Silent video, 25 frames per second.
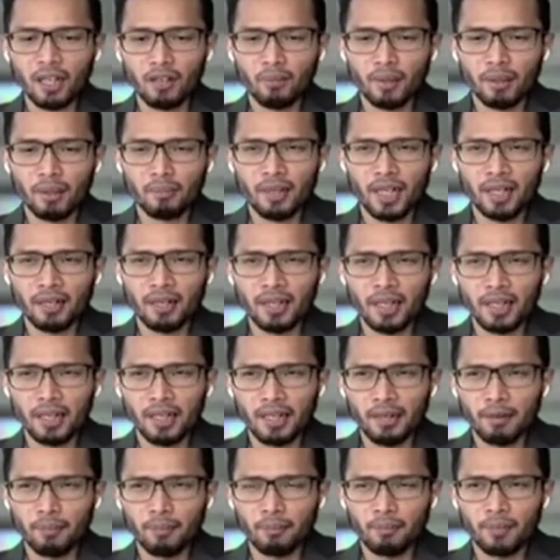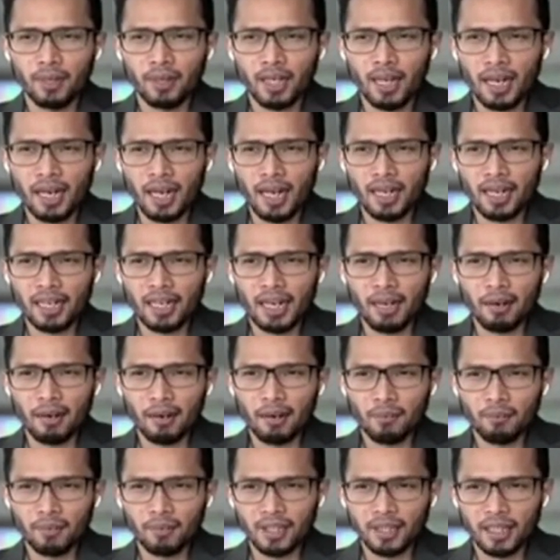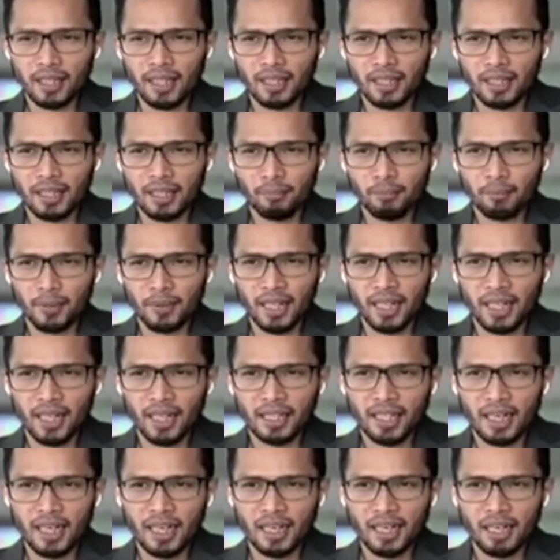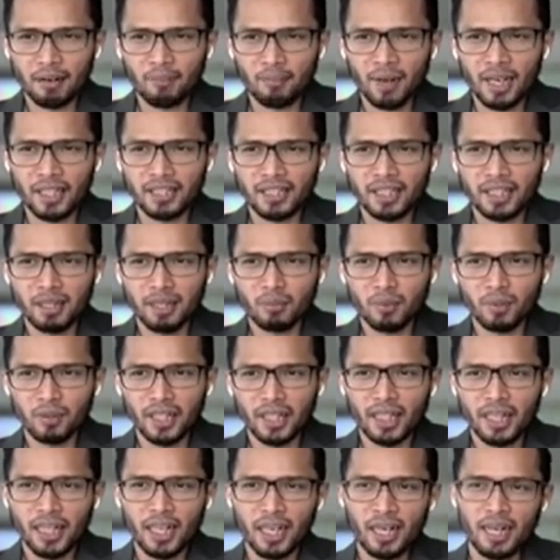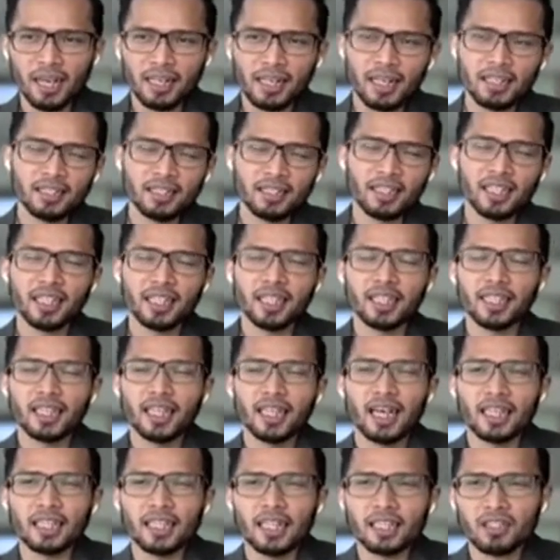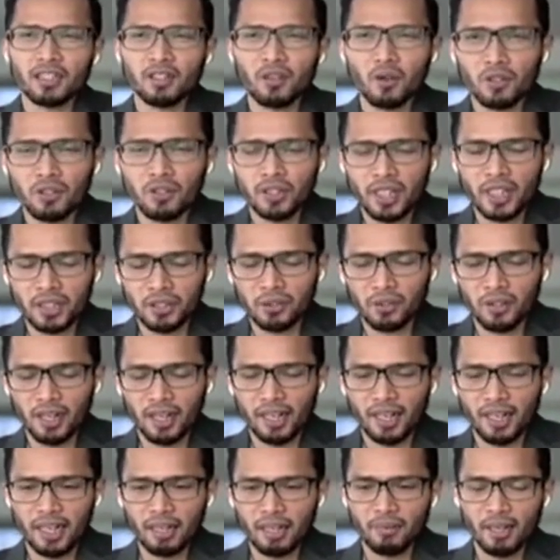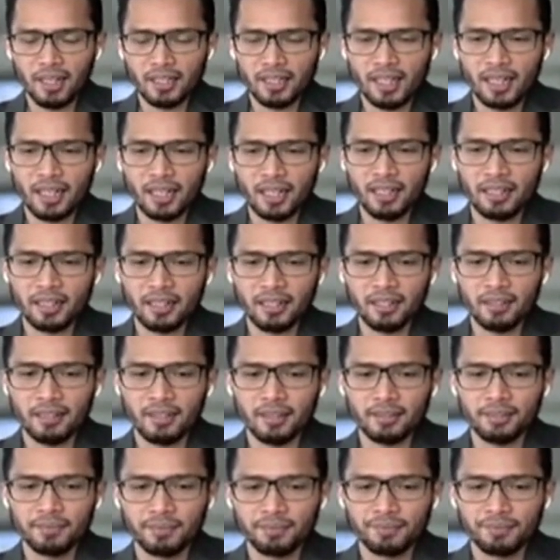Tapi kalau memang uh, uh, agak misalnya pegangnya agak panjang, mungkin agak sedikit di atas closing juga nggak ada masalah.